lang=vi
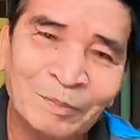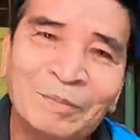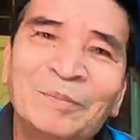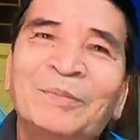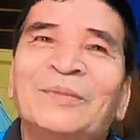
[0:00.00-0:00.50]
ừ.
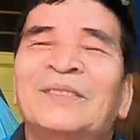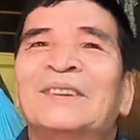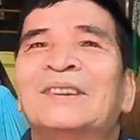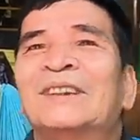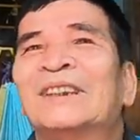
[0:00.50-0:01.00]

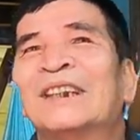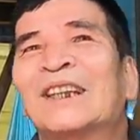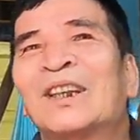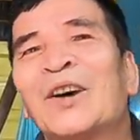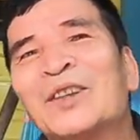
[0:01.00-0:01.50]

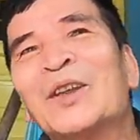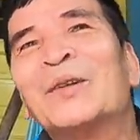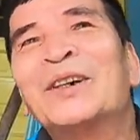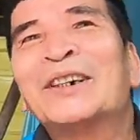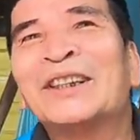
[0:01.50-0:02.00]
thôi
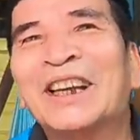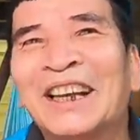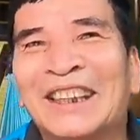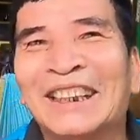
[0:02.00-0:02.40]
nhiêu được rồi